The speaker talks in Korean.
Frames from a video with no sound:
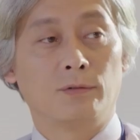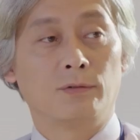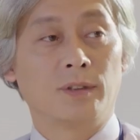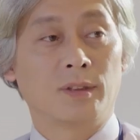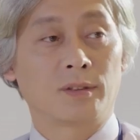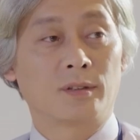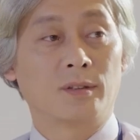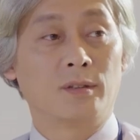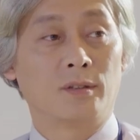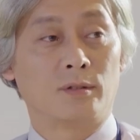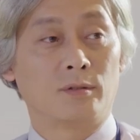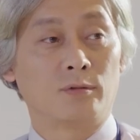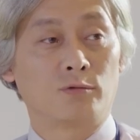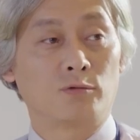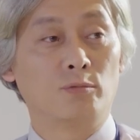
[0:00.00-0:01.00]
위에서
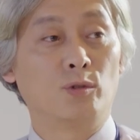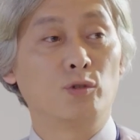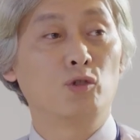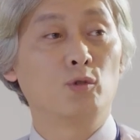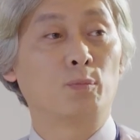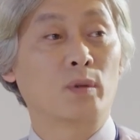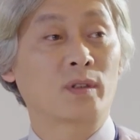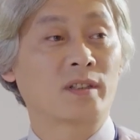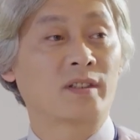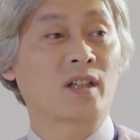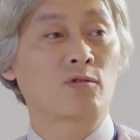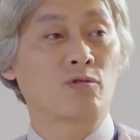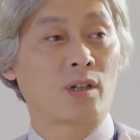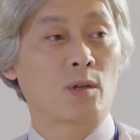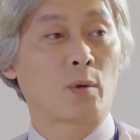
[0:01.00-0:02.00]
루머 유포자
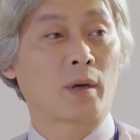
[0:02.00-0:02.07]
색출에